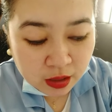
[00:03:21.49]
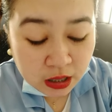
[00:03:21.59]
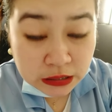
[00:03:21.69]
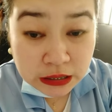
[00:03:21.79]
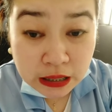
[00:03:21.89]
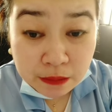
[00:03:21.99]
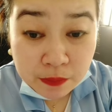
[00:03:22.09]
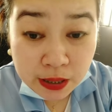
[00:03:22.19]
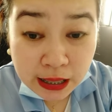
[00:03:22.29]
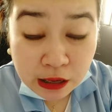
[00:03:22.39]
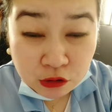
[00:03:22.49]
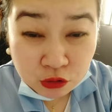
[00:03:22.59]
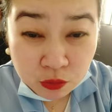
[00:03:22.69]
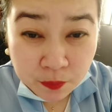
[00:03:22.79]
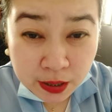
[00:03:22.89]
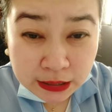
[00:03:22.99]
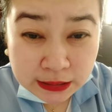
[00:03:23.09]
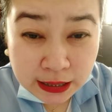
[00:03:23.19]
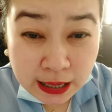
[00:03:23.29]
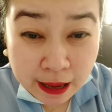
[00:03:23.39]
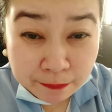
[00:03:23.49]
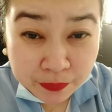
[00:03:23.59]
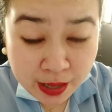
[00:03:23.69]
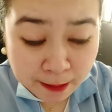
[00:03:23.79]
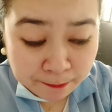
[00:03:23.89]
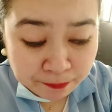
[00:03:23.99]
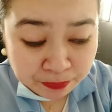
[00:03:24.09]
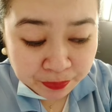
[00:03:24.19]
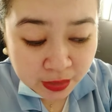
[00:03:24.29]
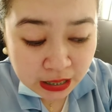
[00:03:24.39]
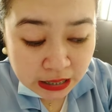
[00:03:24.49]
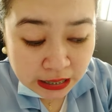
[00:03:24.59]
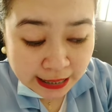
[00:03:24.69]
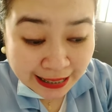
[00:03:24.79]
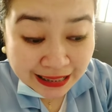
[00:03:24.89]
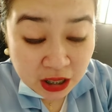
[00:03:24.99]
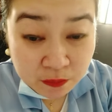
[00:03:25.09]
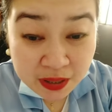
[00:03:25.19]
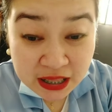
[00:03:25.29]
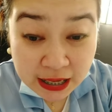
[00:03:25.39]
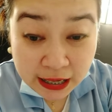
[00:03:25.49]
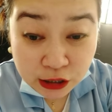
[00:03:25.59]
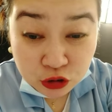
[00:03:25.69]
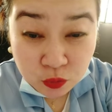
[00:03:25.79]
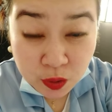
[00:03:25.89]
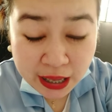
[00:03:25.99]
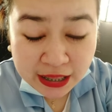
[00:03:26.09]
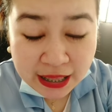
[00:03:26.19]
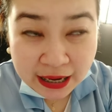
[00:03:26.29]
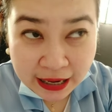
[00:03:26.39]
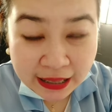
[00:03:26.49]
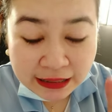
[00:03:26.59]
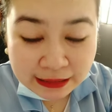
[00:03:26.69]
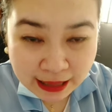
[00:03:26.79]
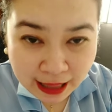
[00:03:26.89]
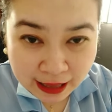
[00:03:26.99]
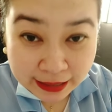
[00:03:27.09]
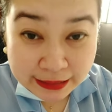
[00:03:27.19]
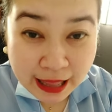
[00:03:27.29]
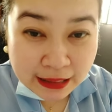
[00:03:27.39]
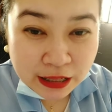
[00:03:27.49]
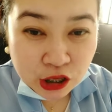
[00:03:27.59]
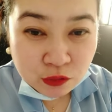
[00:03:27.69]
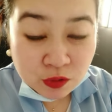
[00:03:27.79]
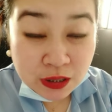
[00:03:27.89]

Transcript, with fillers: Kasi kapag ano, pag sa laptop, hindi pa direkto, ay direkta kay tatay yun.